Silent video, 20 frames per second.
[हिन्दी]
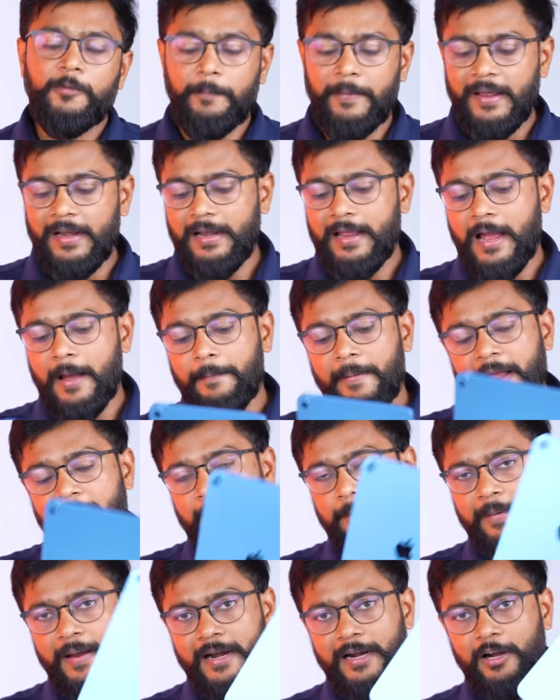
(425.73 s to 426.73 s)
तो पहले आप
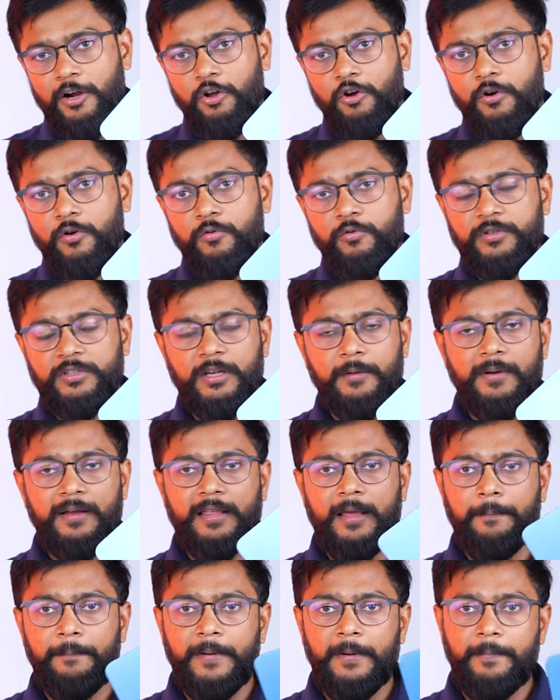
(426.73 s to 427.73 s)
आईपैड लो उसके
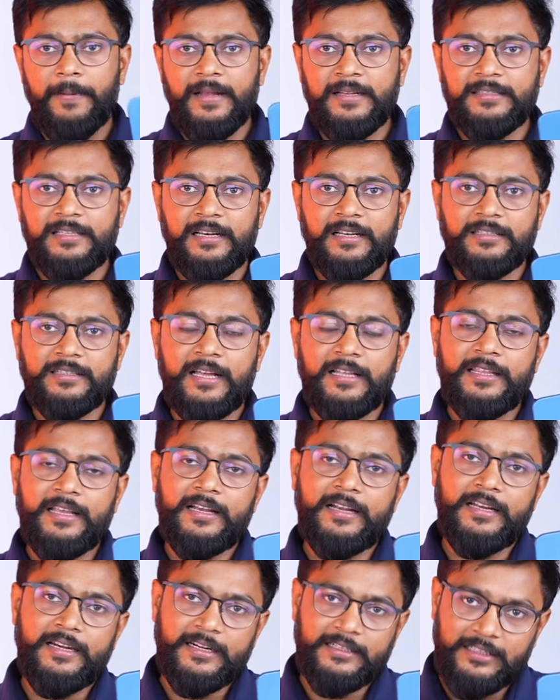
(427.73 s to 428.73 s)
बाद एप्पल पेंसिल के साथ
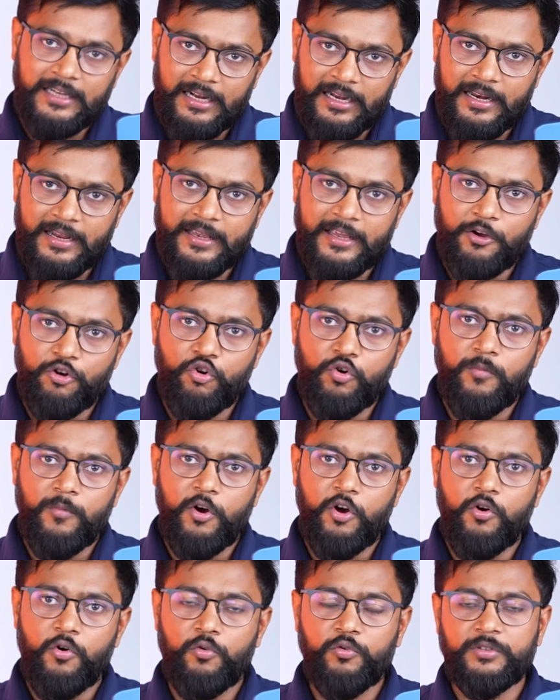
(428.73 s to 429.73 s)
एक कनेक्टर लेके
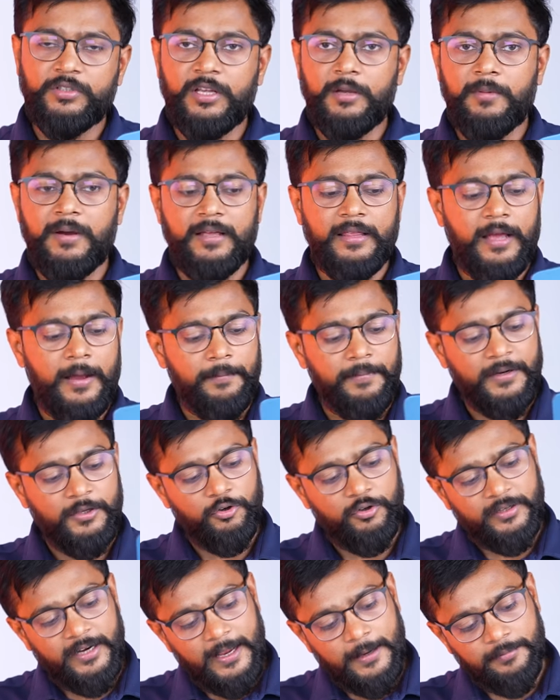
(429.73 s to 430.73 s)
घूमो उसके बाद आपने
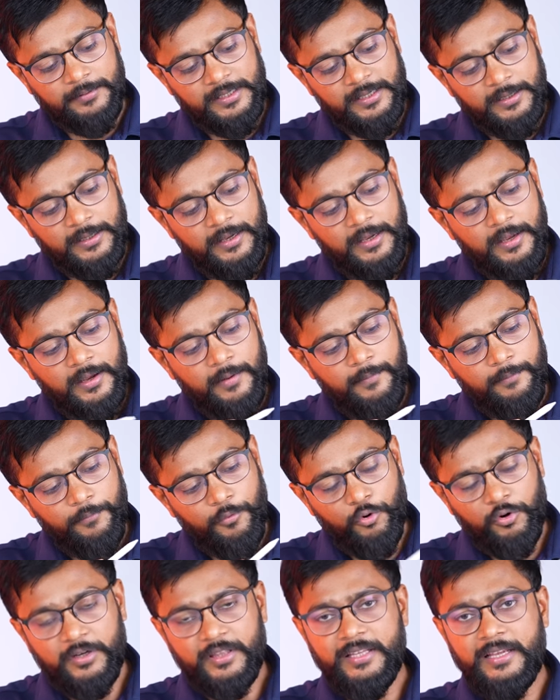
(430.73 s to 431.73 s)
जो टाइप सी
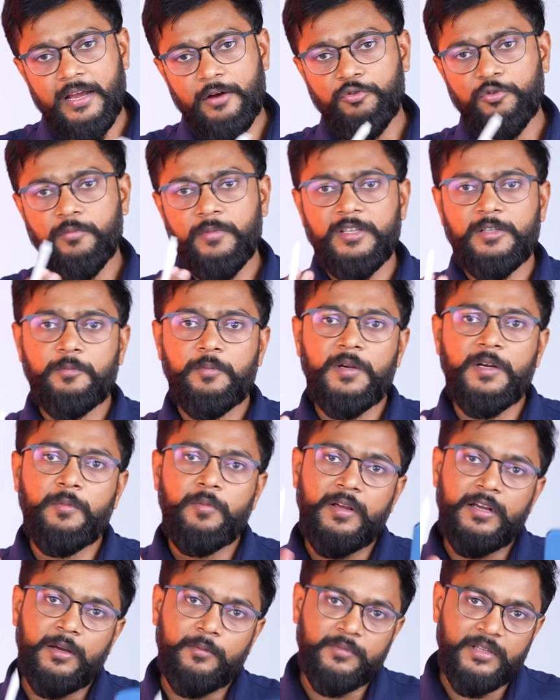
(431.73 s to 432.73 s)
पोर्ट दिया उसमें स्पीड
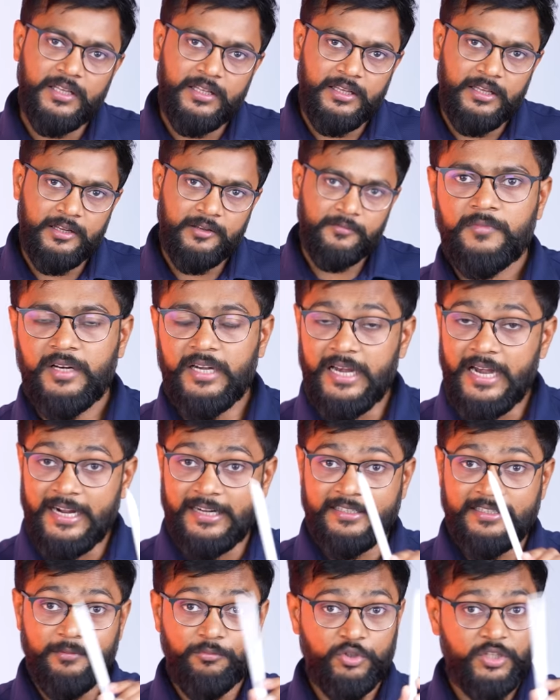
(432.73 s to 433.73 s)
भी कम दे दी
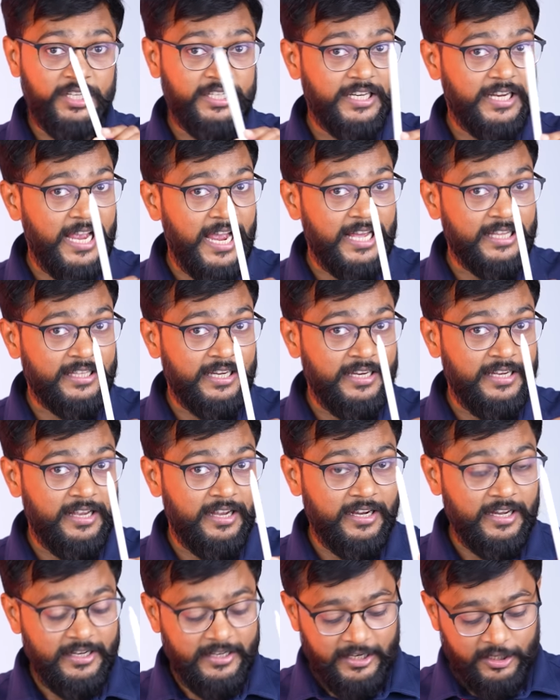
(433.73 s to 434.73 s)
रेट से मुझे शिकायत नहीं है
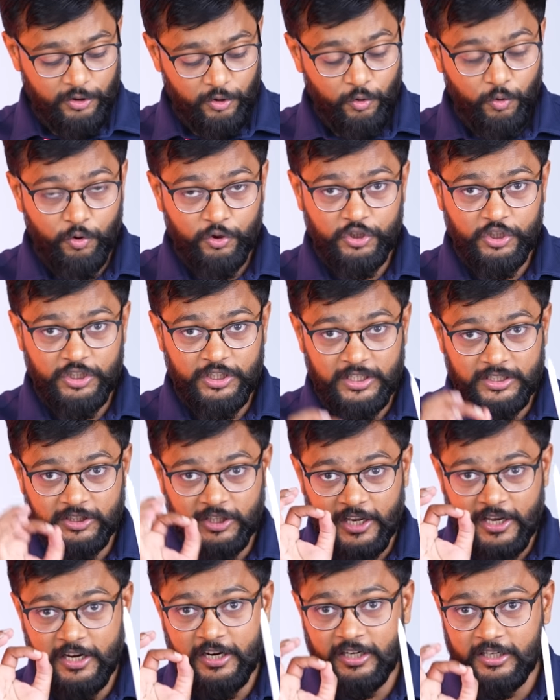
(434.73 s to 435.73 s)
अगर ये दो चीजें
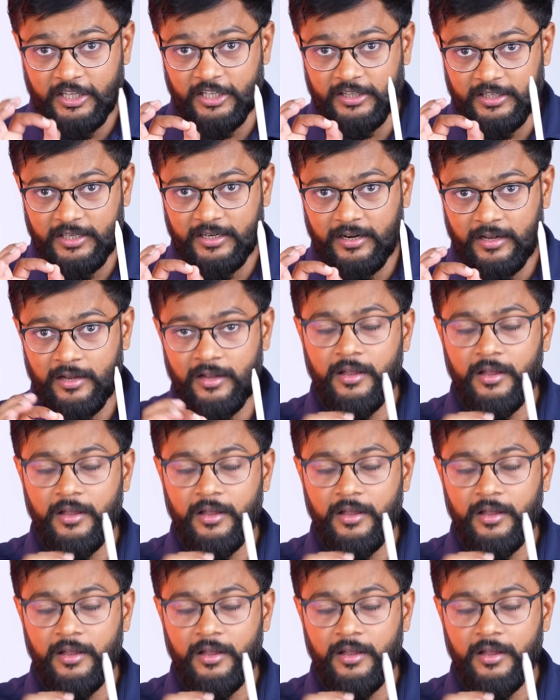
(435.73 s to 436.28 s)
सही कर देते हैं ना